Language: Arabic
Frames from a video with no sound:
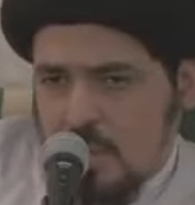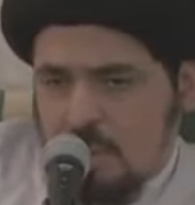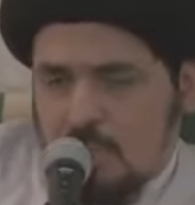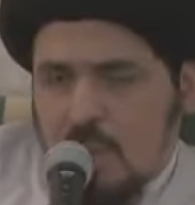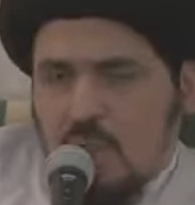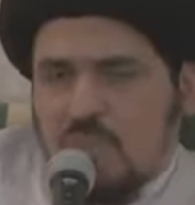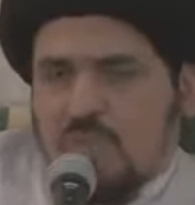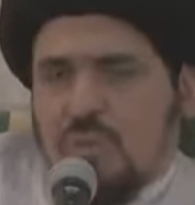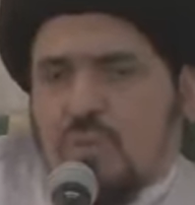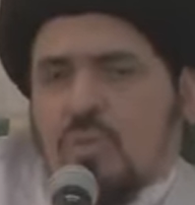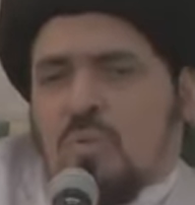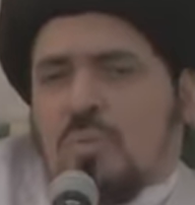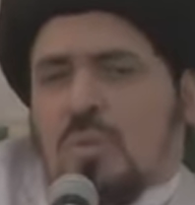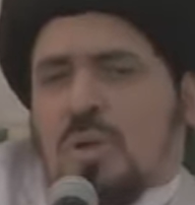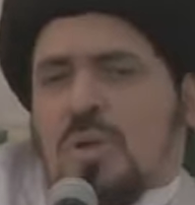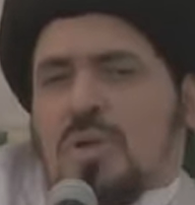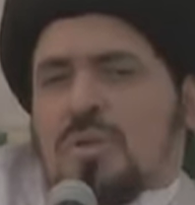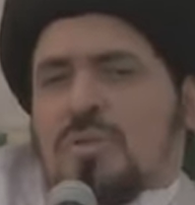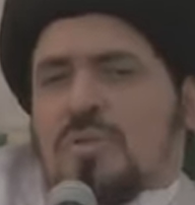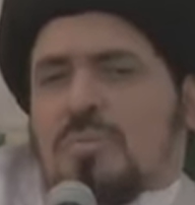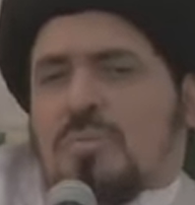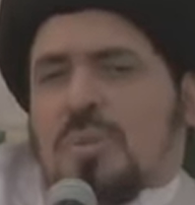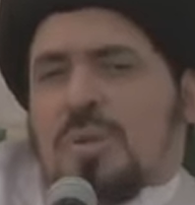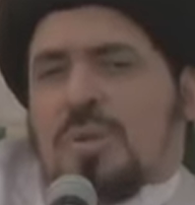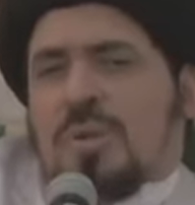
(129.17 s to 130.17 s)
مفهوم
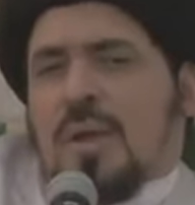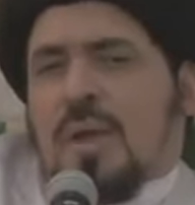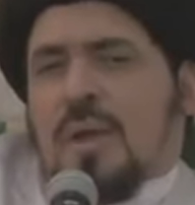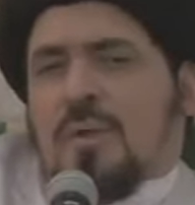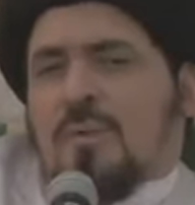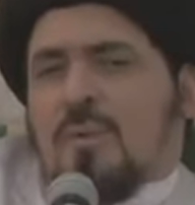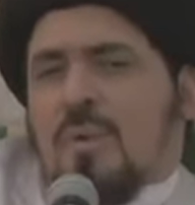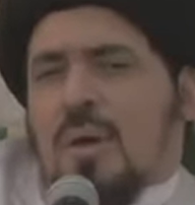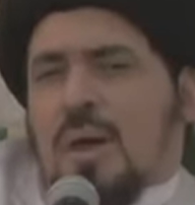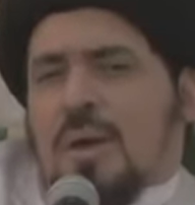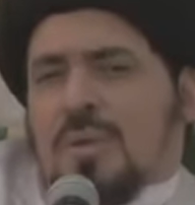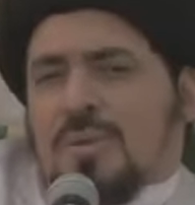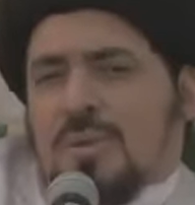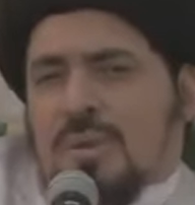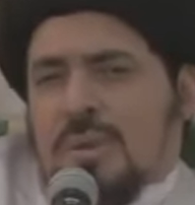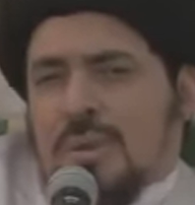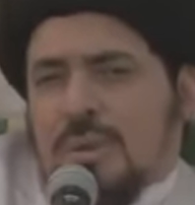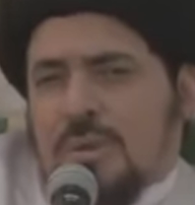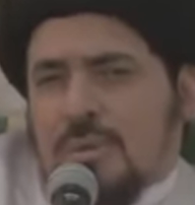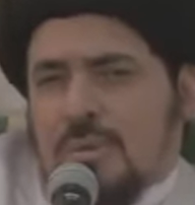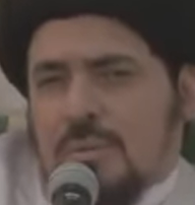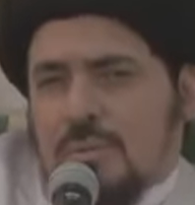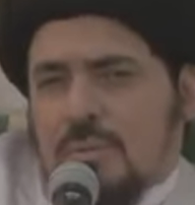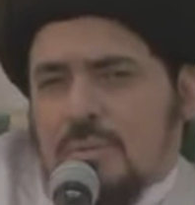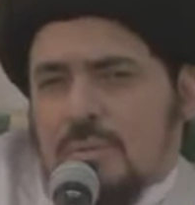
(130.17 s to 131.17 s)
الاطمئنان
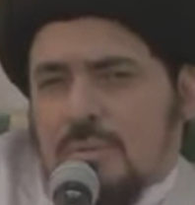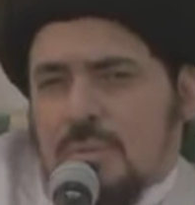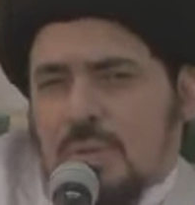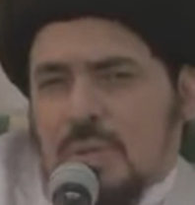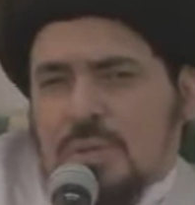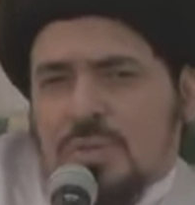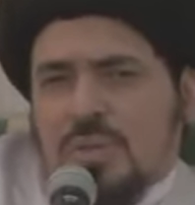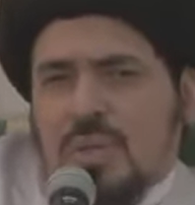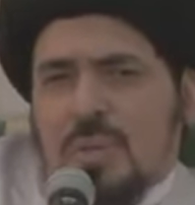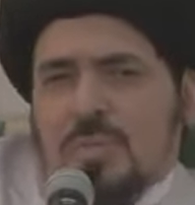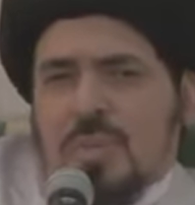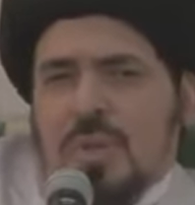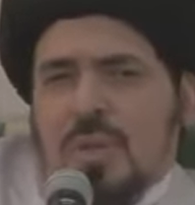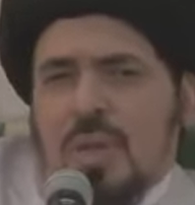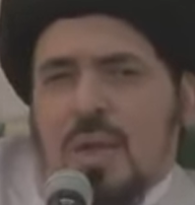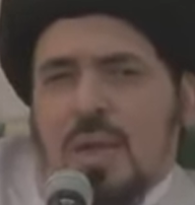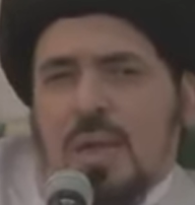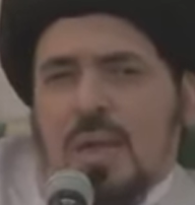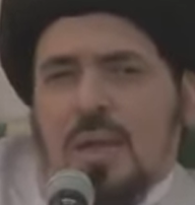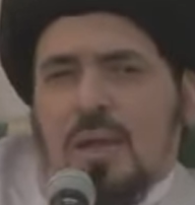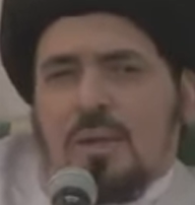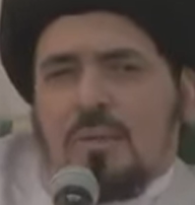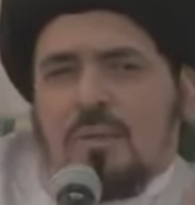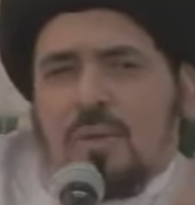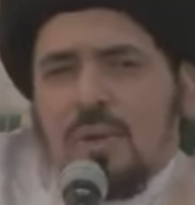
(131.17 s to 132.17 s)
واضح ينطبق
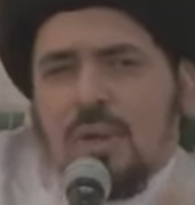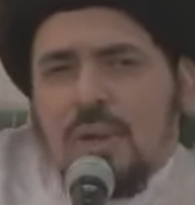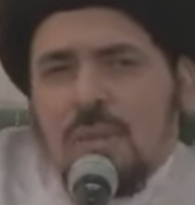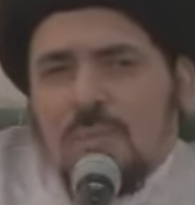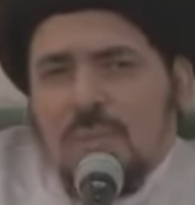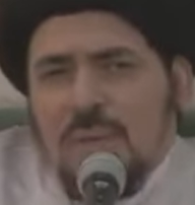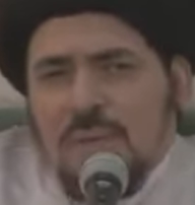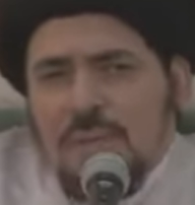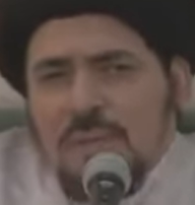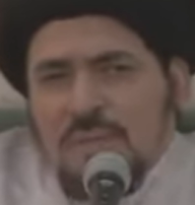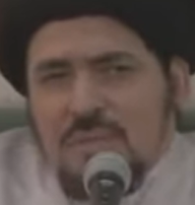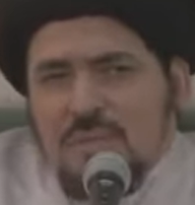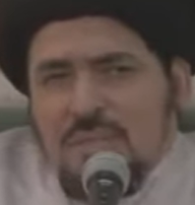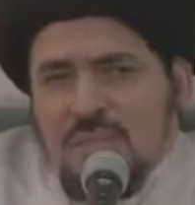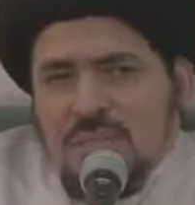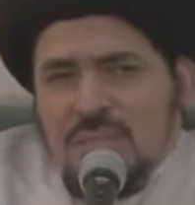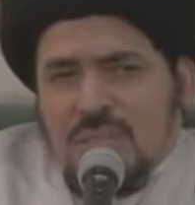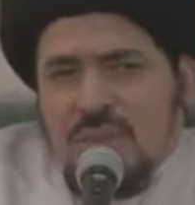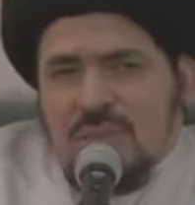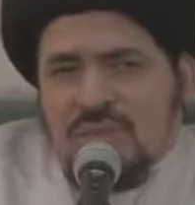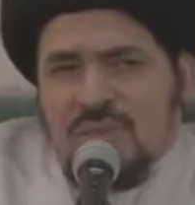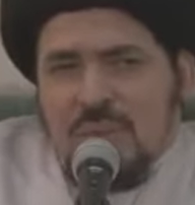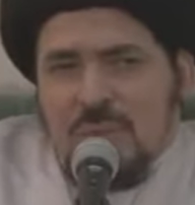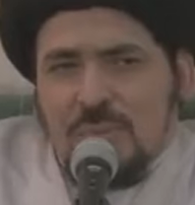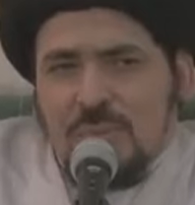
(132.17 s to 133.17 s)
على كل من
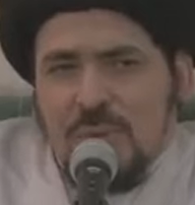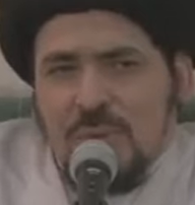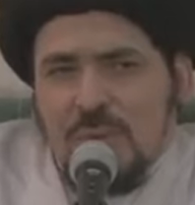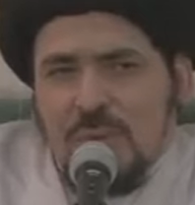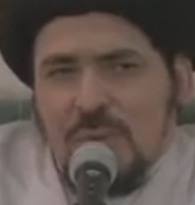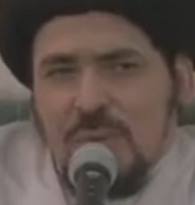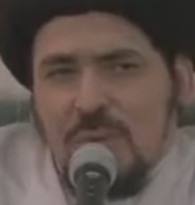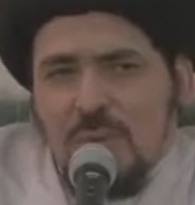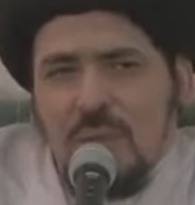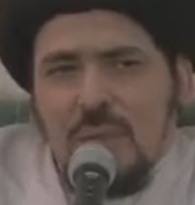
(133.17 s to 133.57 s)
اتصف به